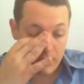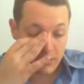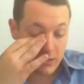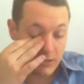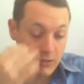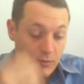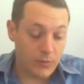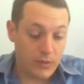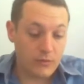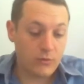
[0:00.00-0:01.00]
Ajax et
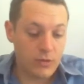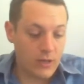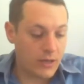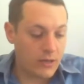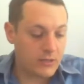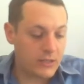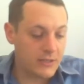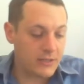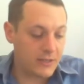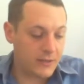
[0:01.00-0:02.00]
compagnie, donc il y a chez
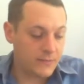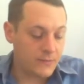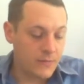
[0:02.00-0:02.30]
les Achéens.